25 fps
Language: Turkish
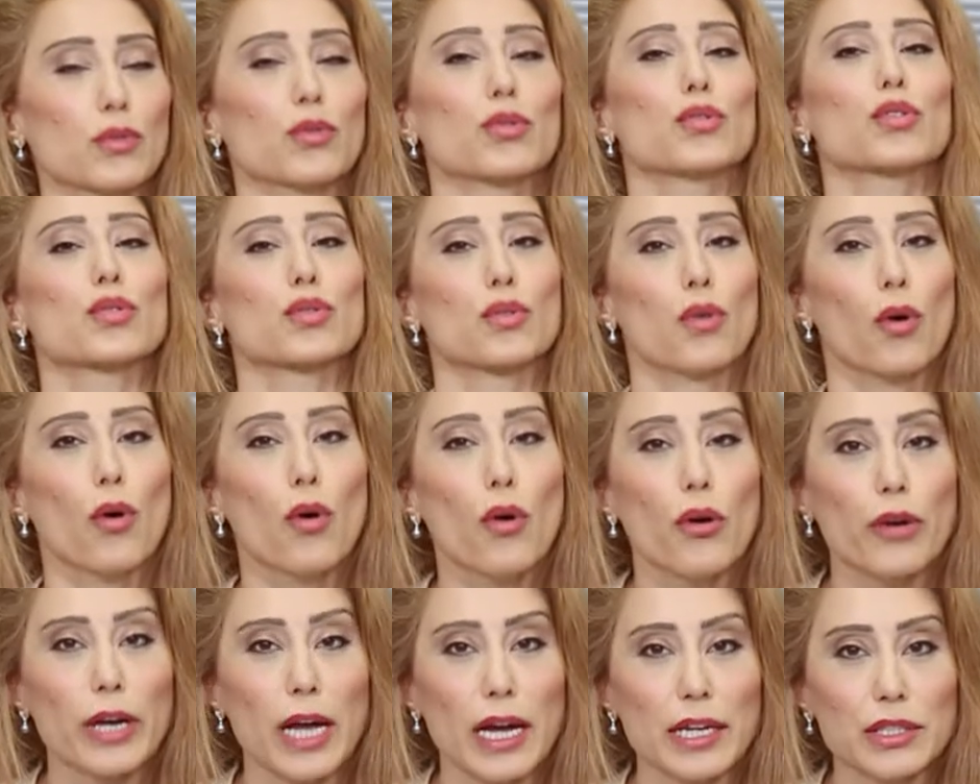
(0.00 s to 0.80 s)
doğrusu
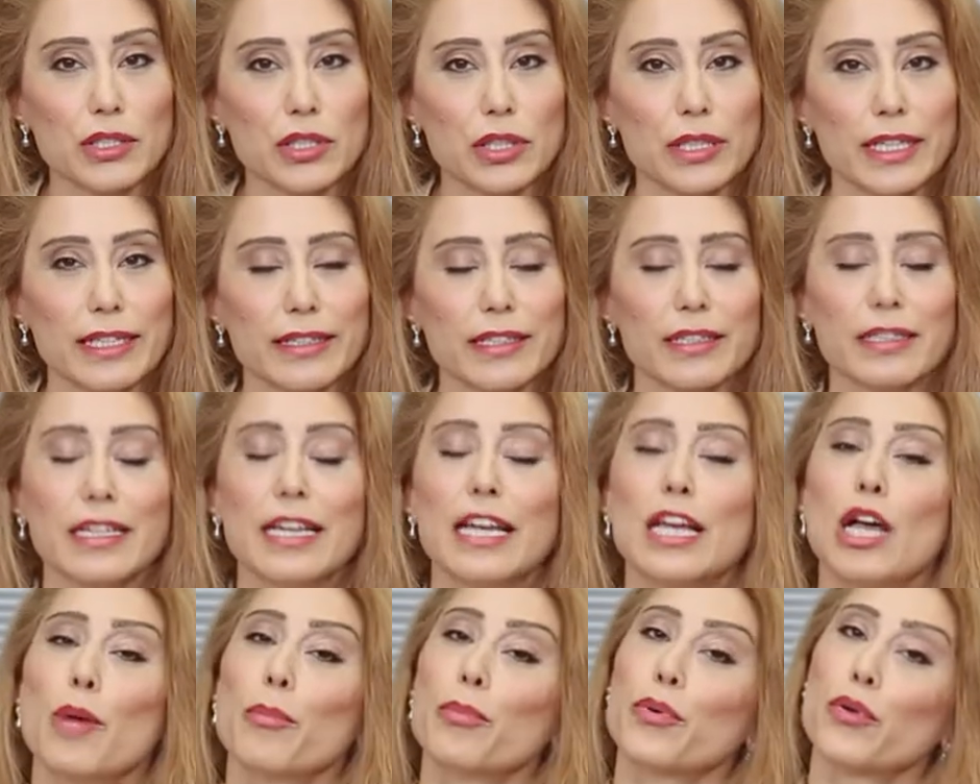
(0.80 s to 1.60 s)
öğrencilerin
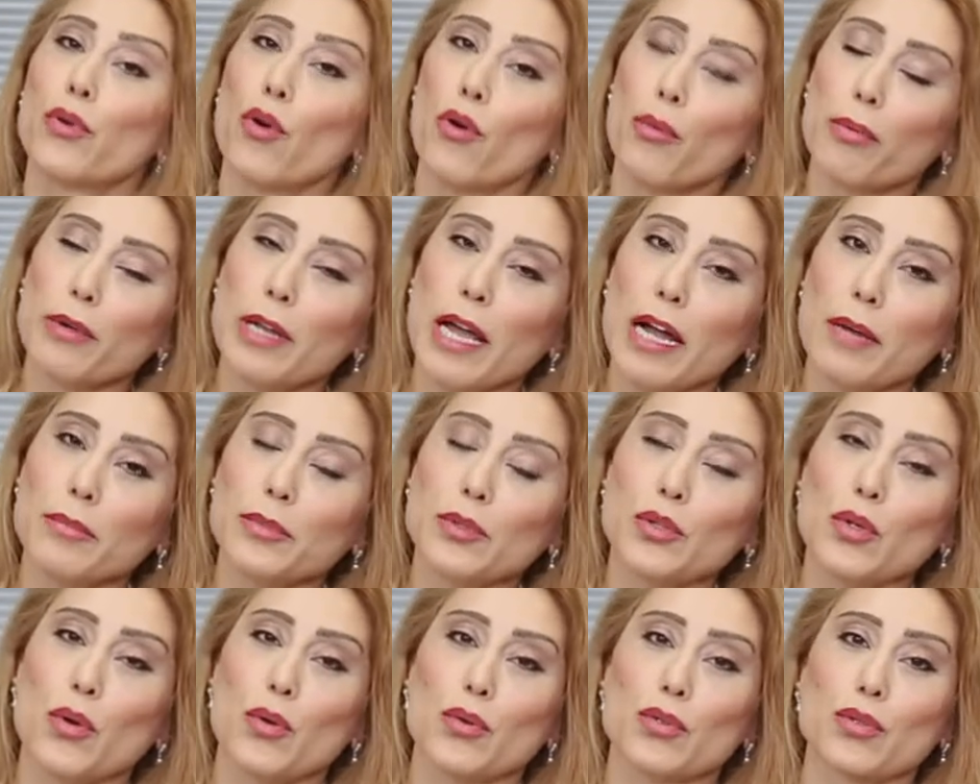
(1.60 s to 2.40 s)
problem
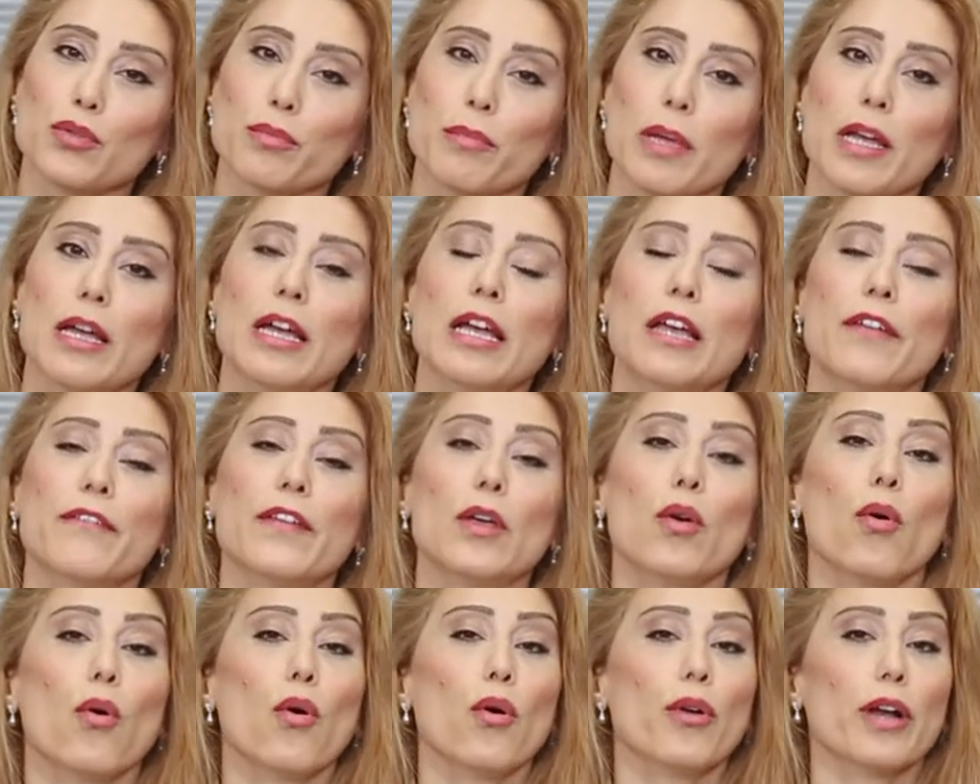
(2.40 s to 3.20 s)
çözme
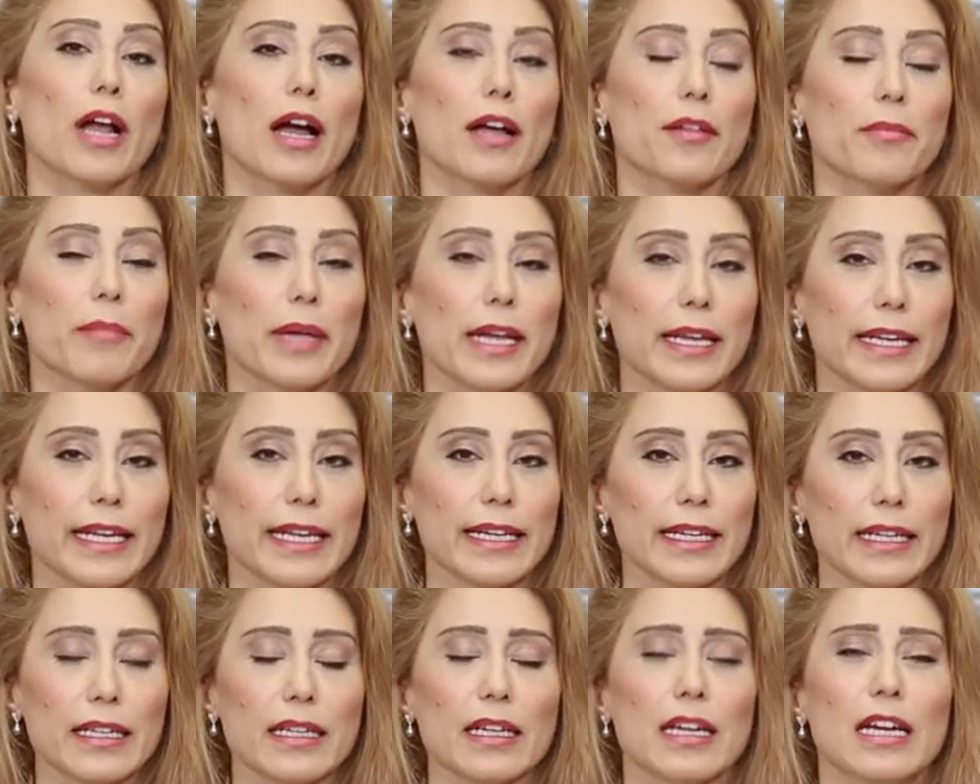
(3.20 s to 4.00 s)
ve öğrenme
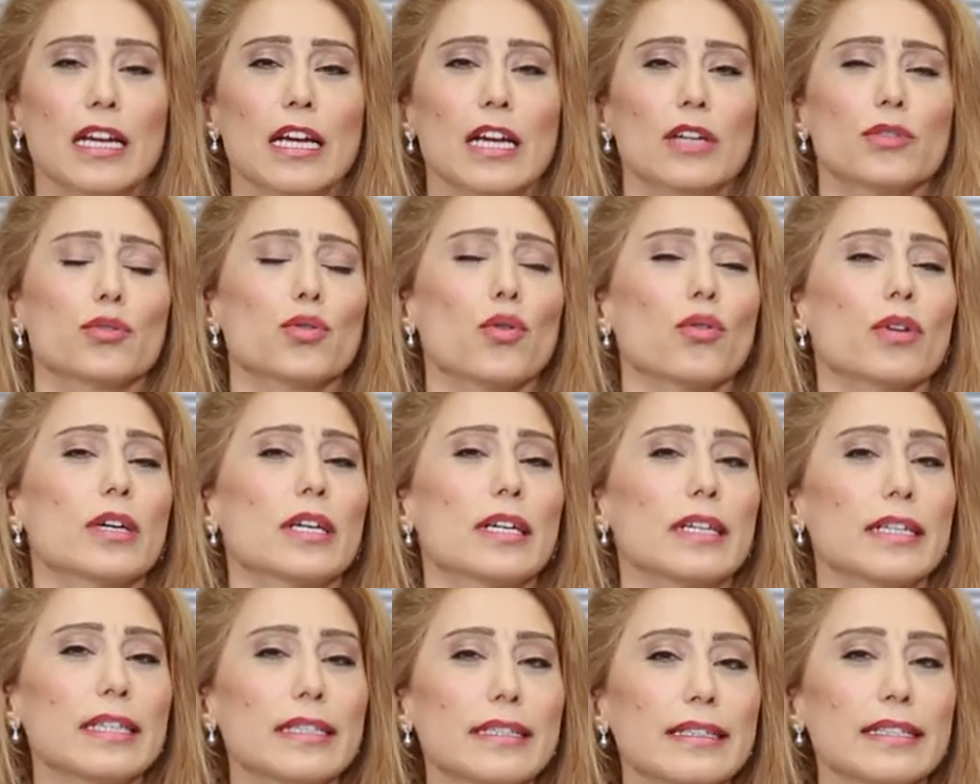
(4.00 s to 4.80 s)
ile ilgili çok
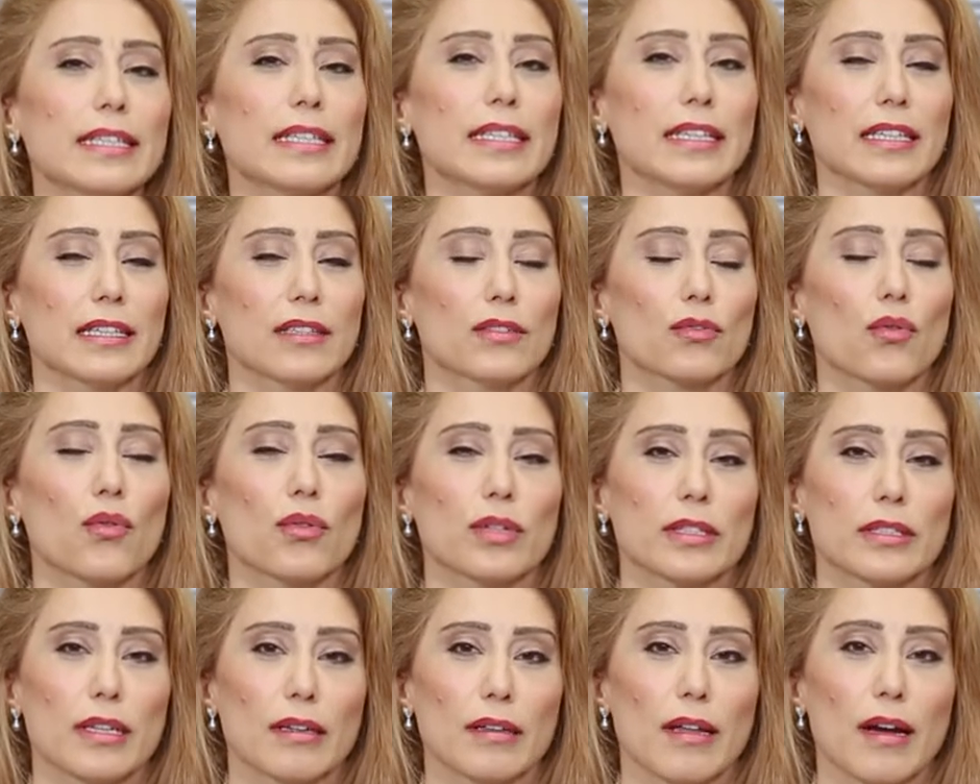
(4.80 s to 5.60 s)
kritik
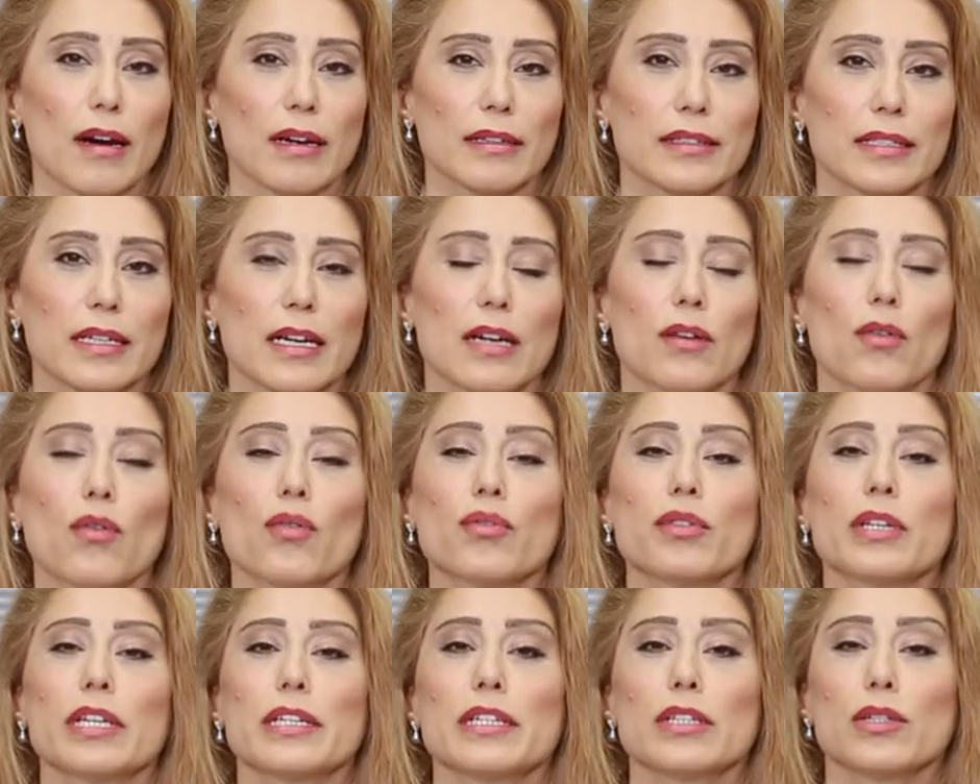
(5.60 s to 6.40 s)
noktalarda
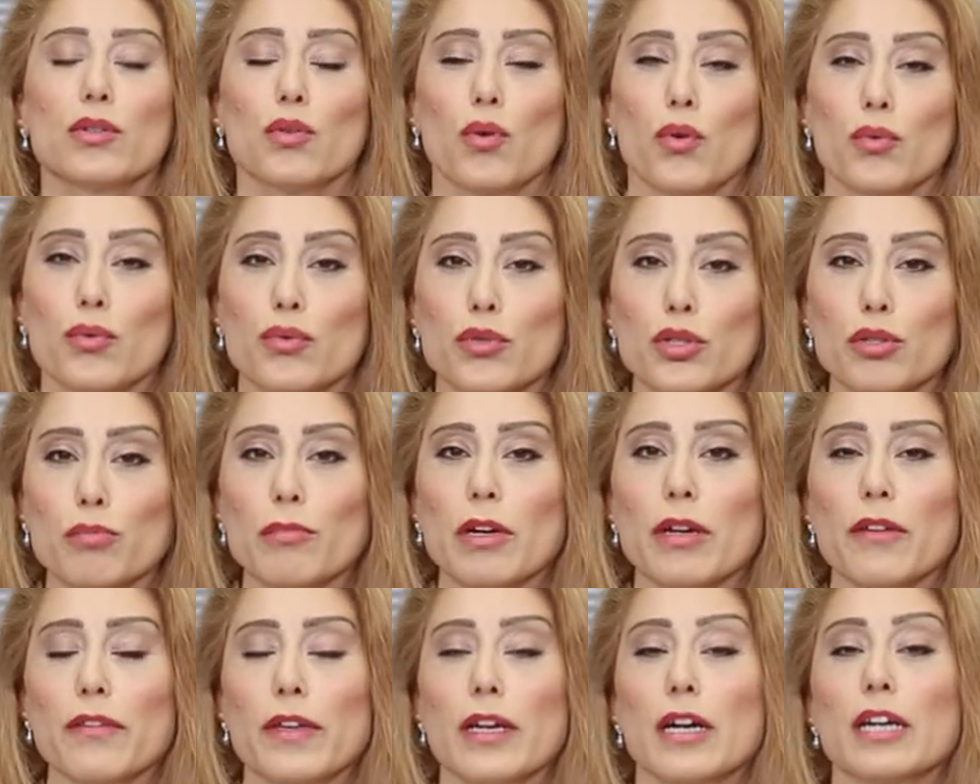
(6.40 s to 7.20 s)
onların
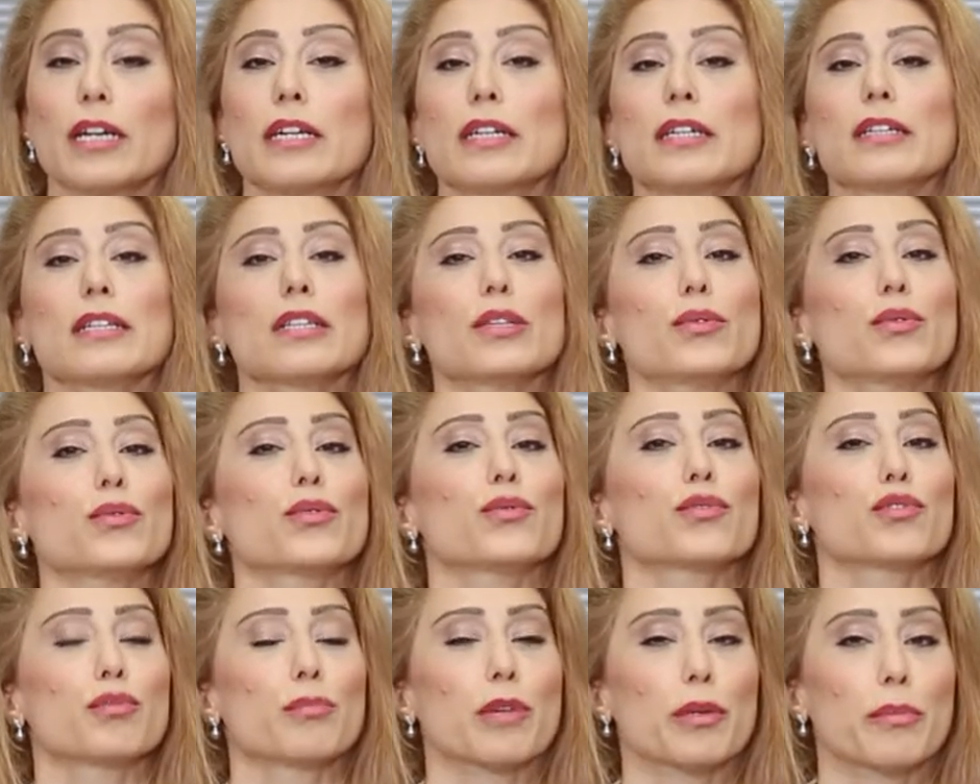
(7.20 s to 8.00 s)
konuşma ve akıl
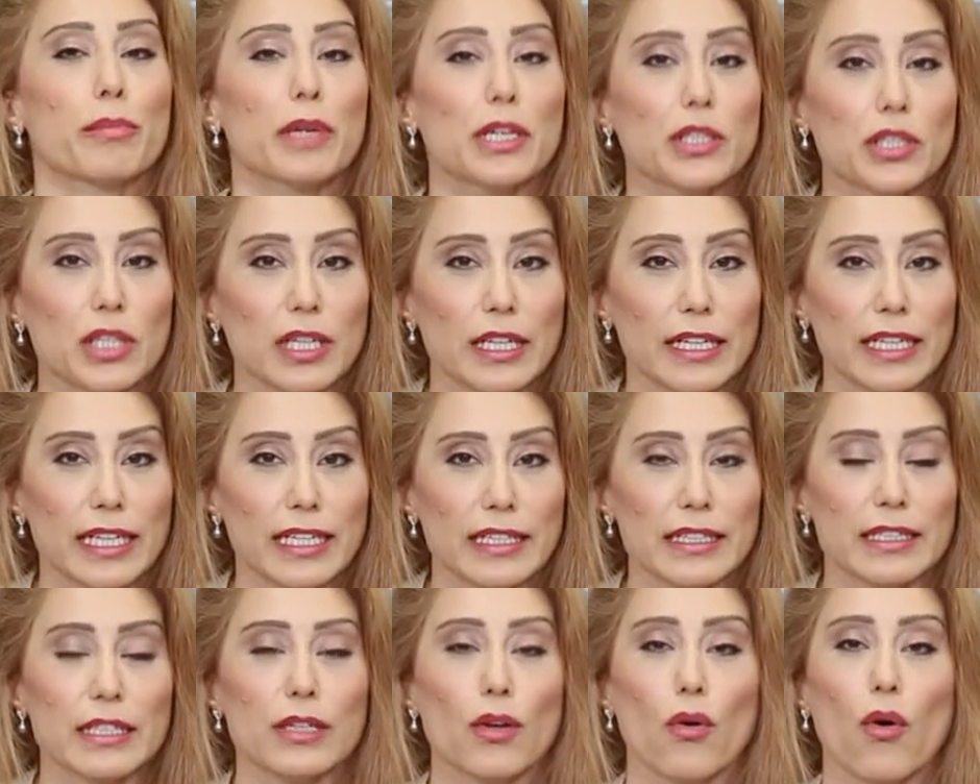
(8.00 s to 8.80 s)
yürütme
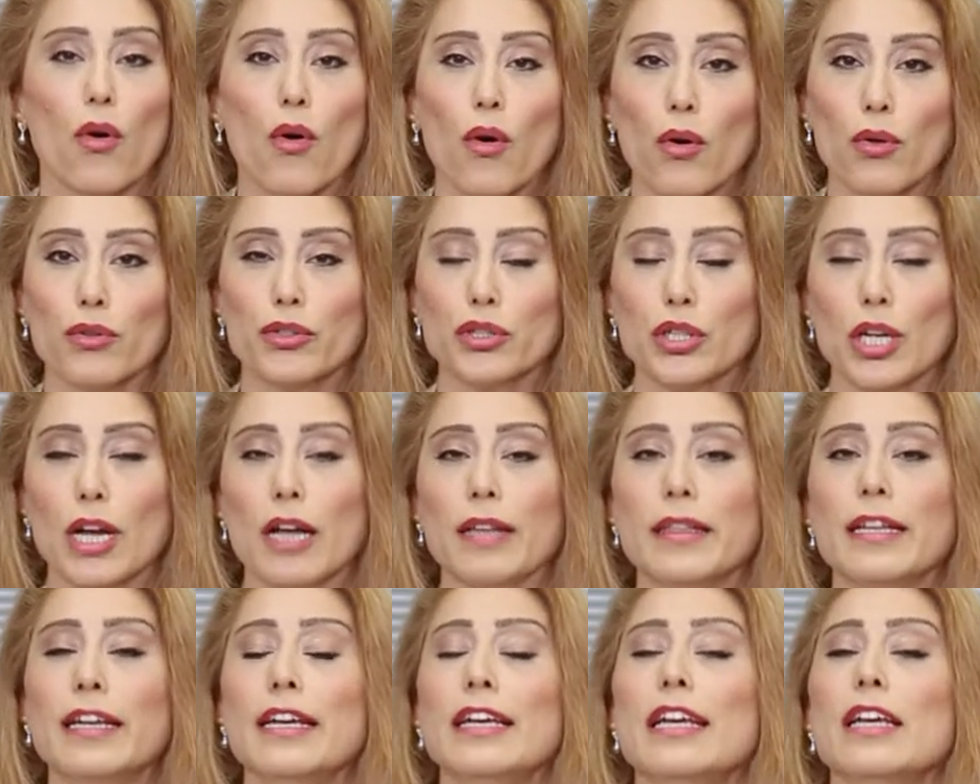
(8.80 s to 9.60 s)
becerilerini
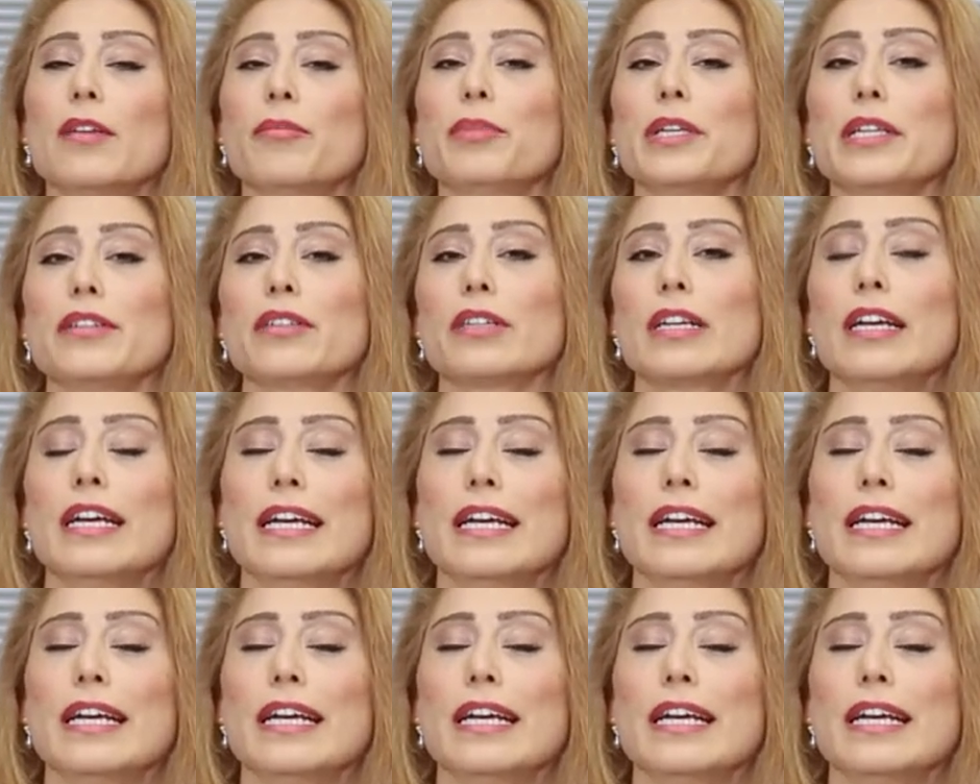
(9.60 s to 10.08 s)
ölçen bir